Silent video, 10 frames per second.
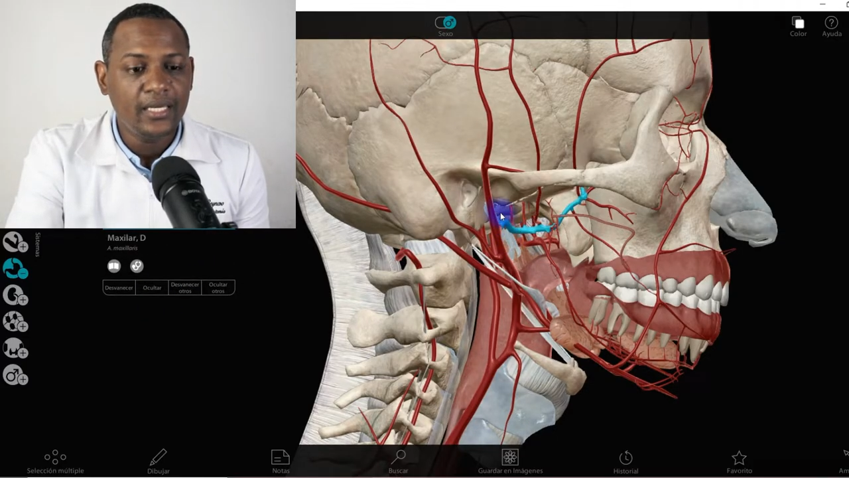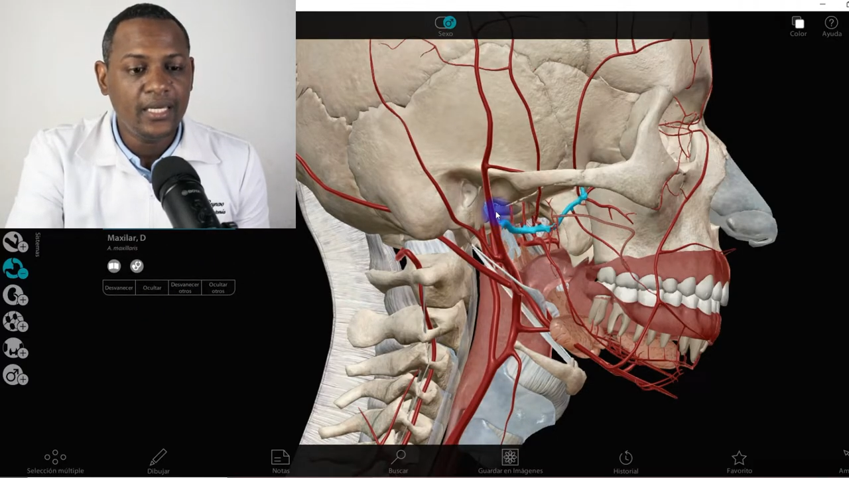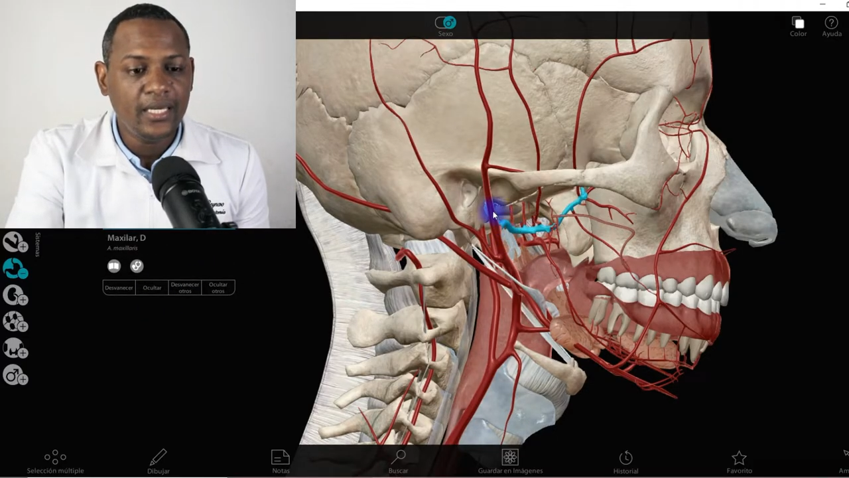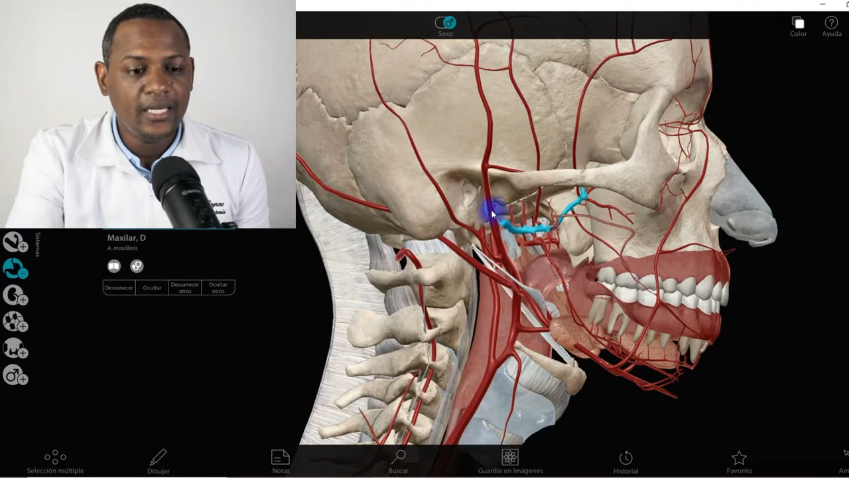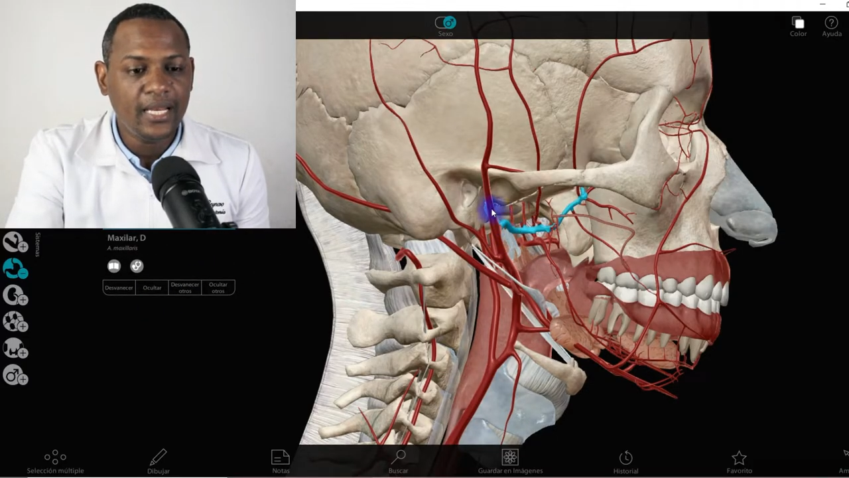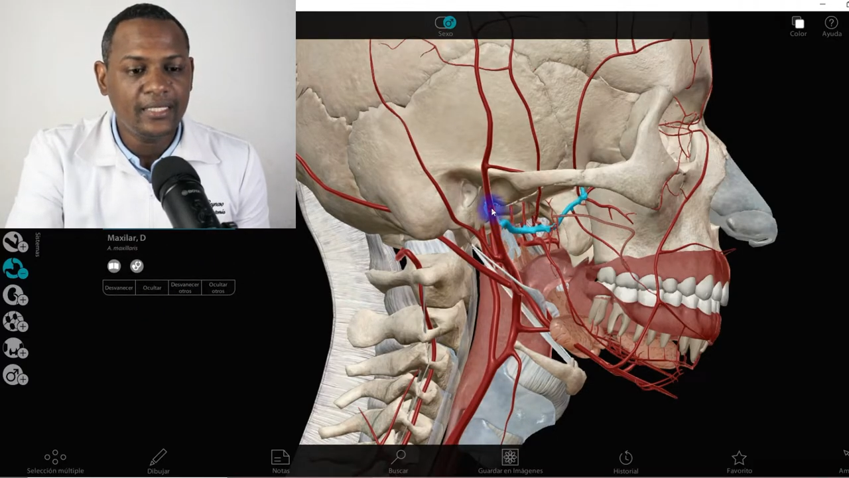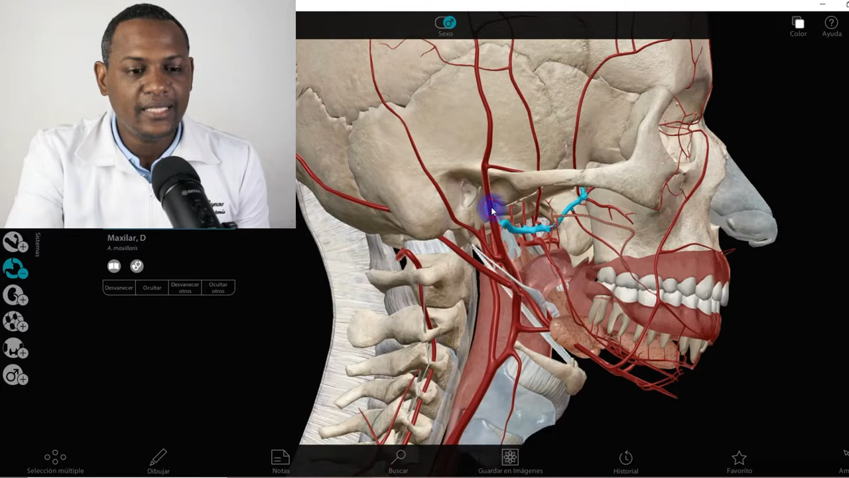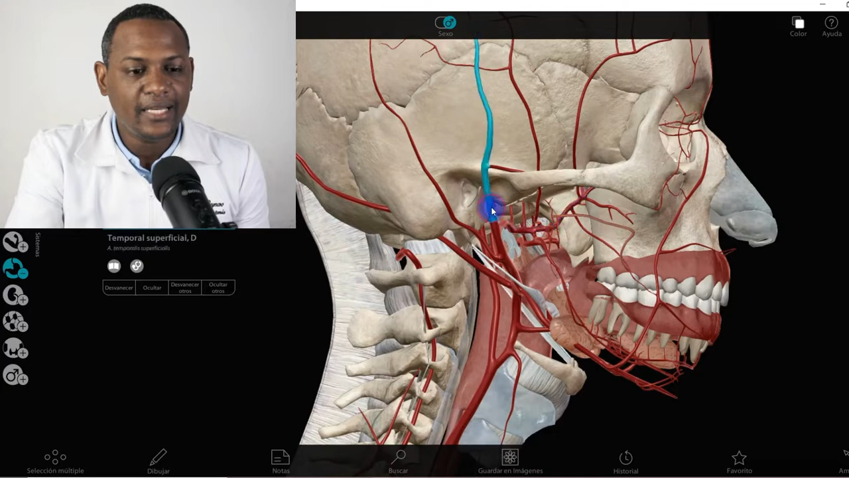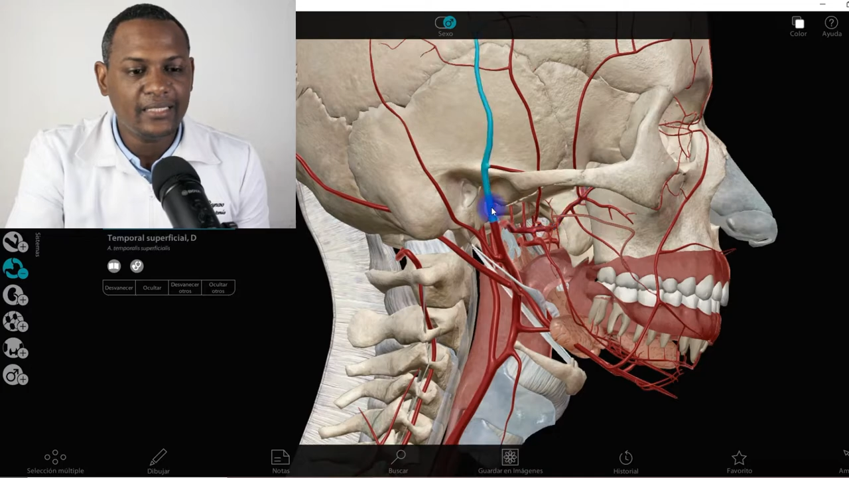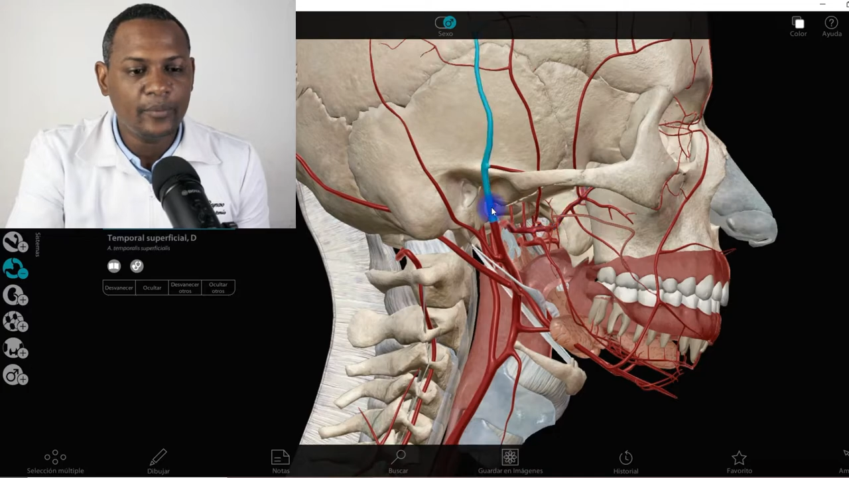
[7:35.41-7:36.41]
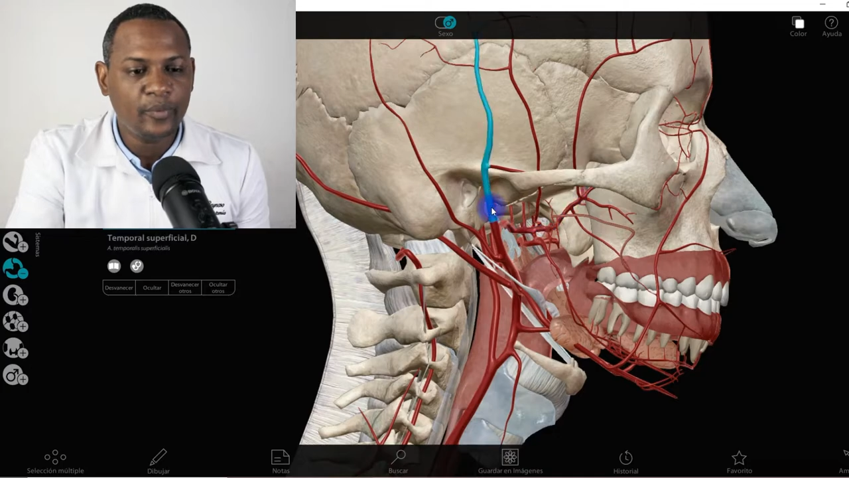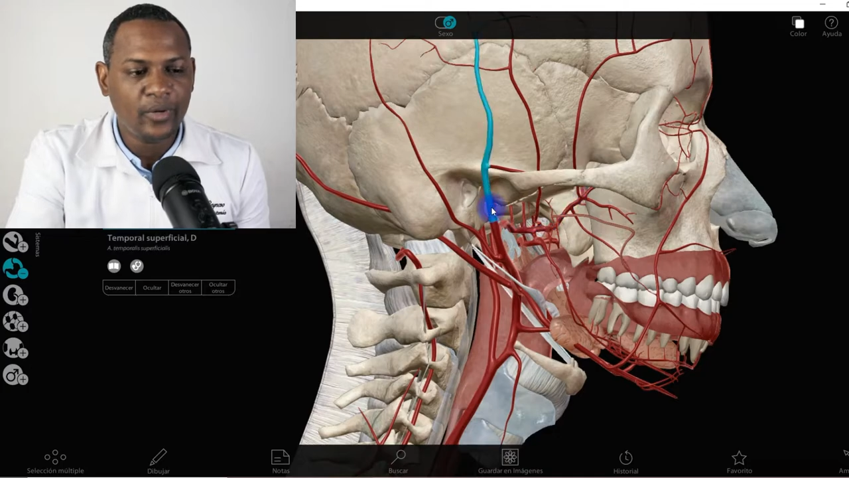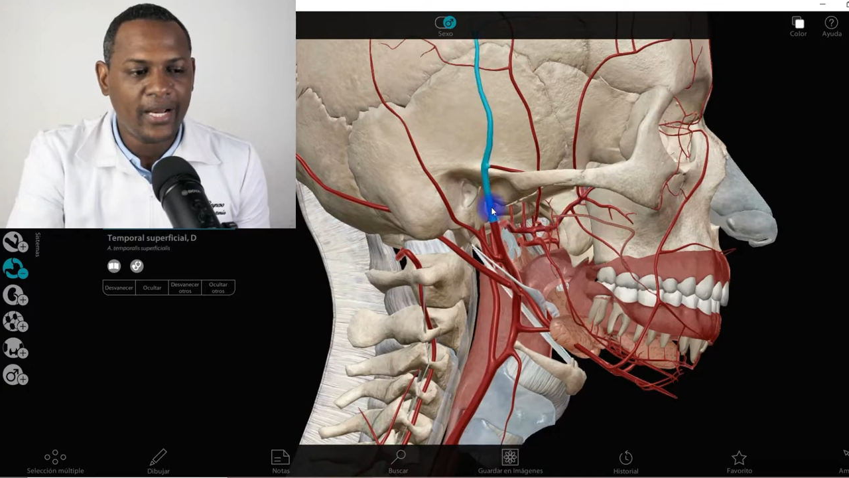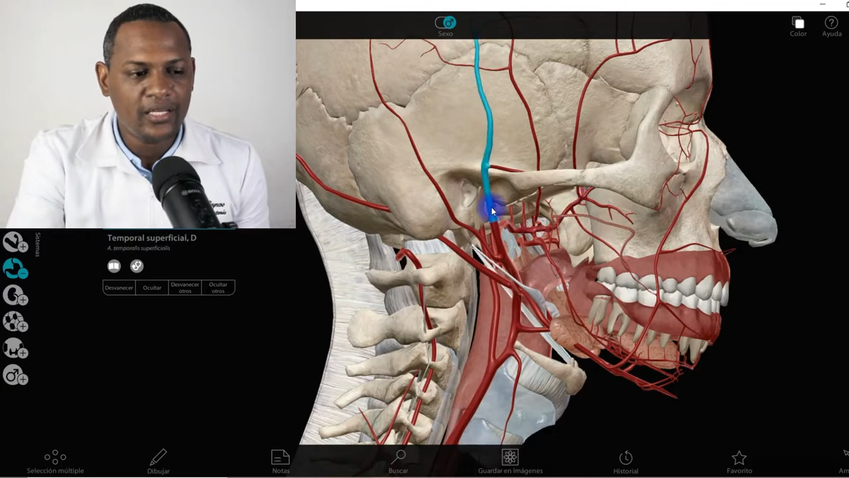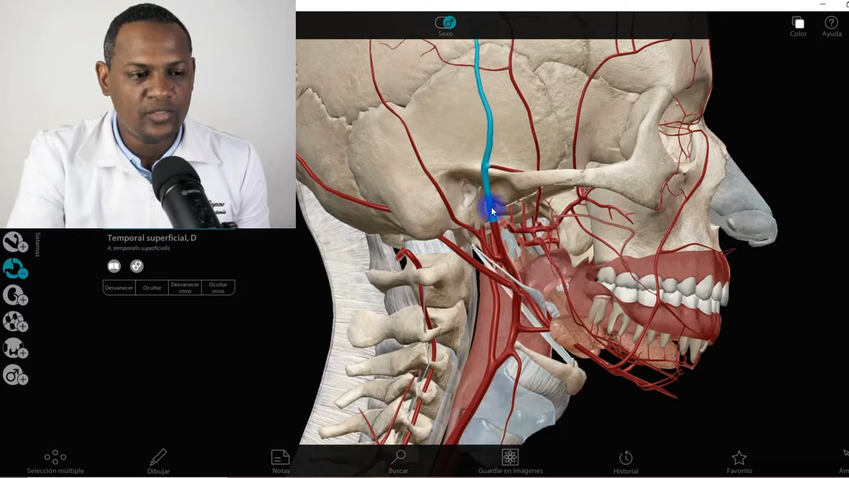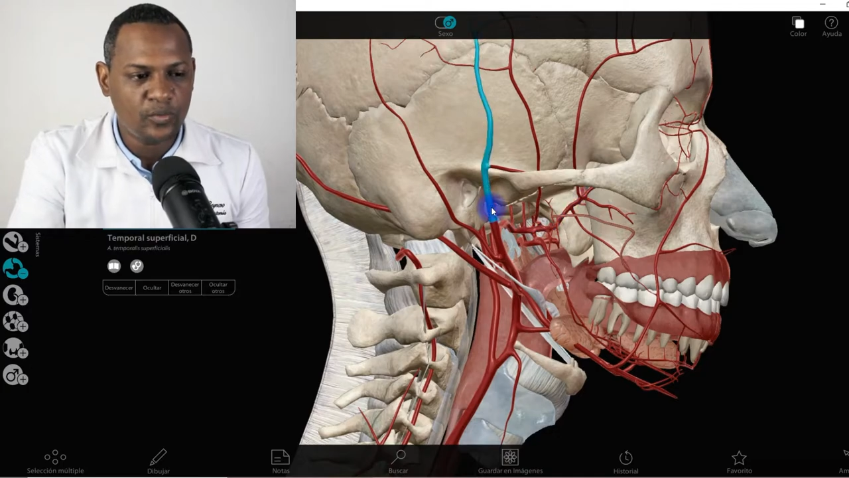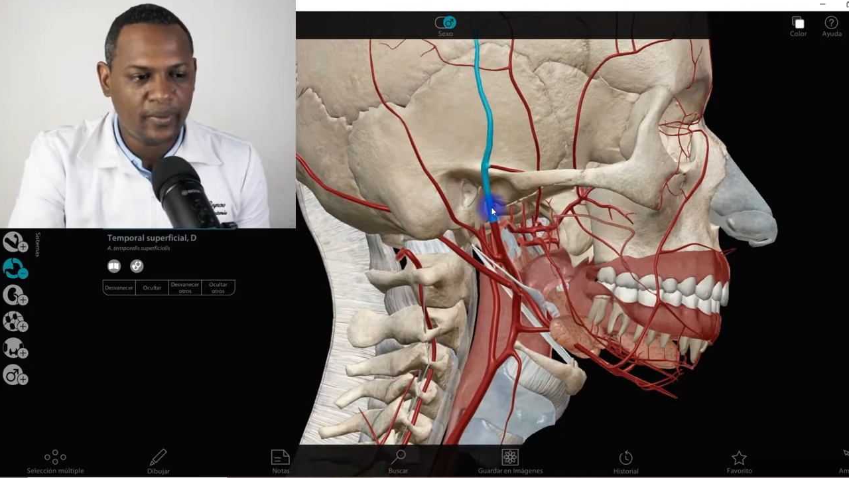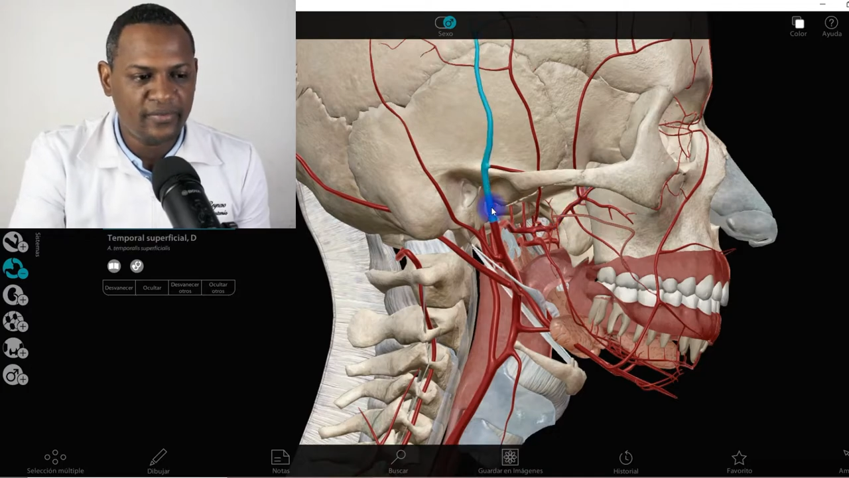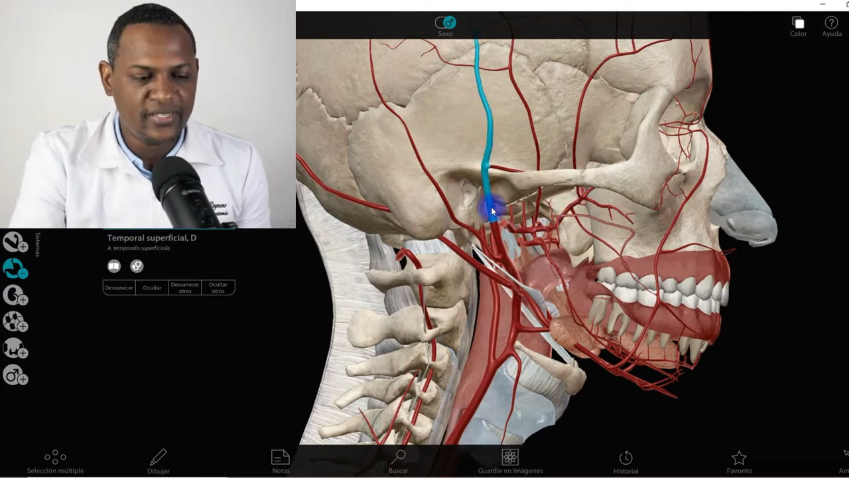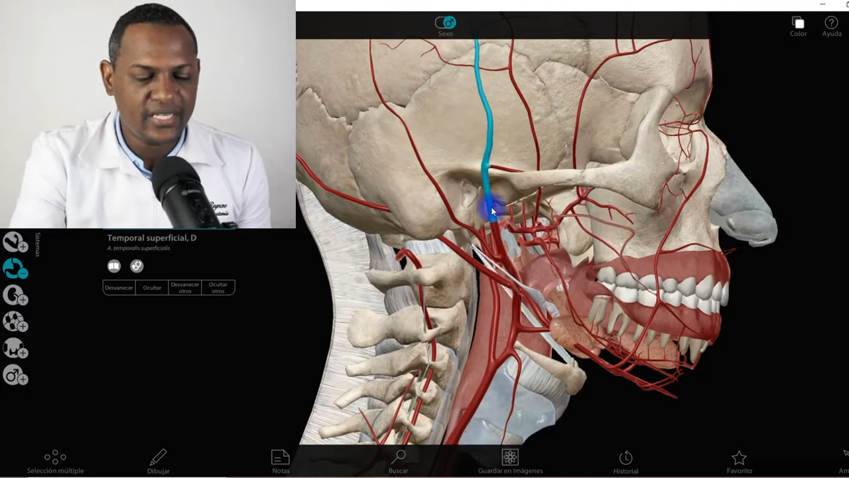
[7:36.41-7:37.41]
y la arteria temporal
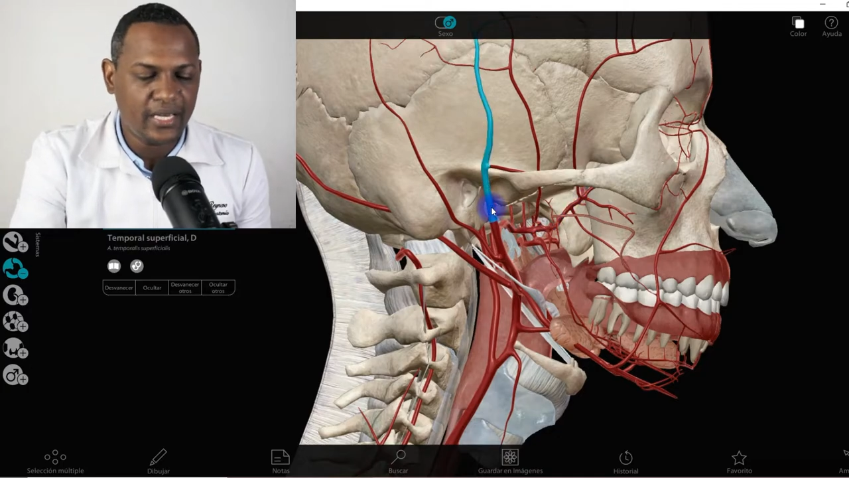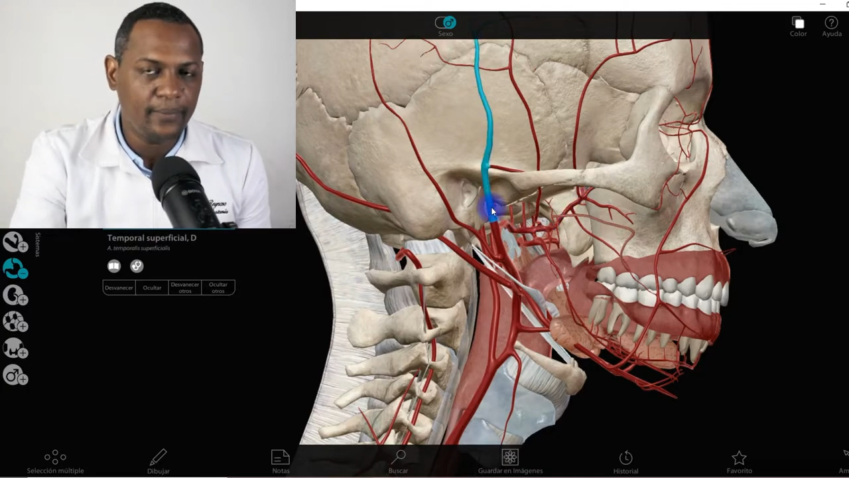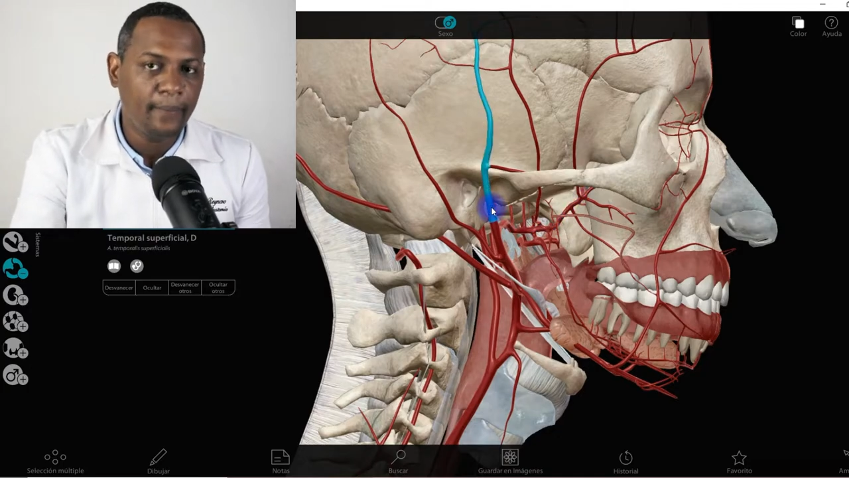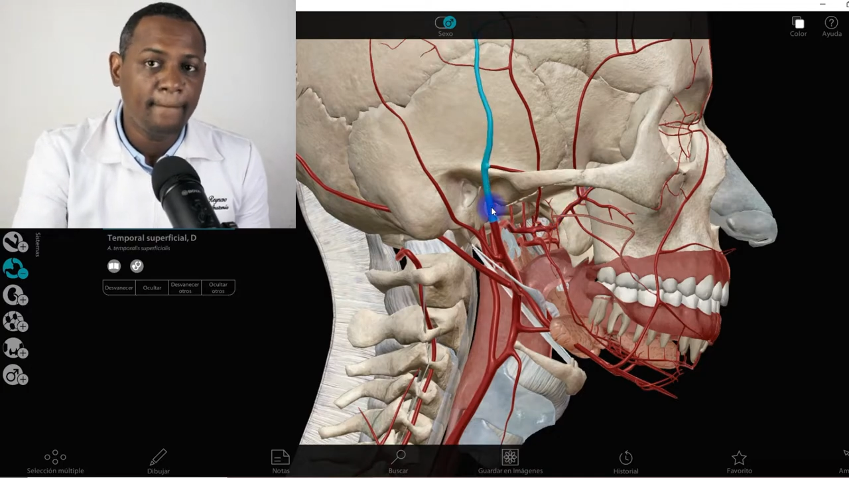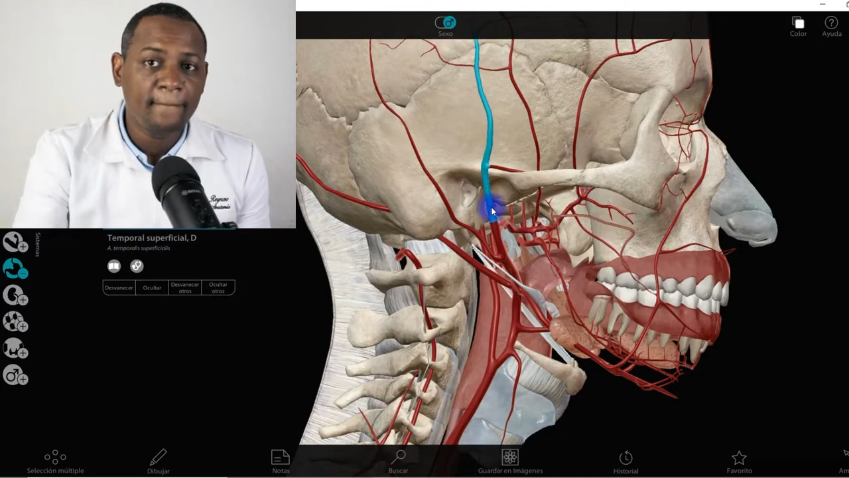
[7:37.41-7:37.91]
superficial.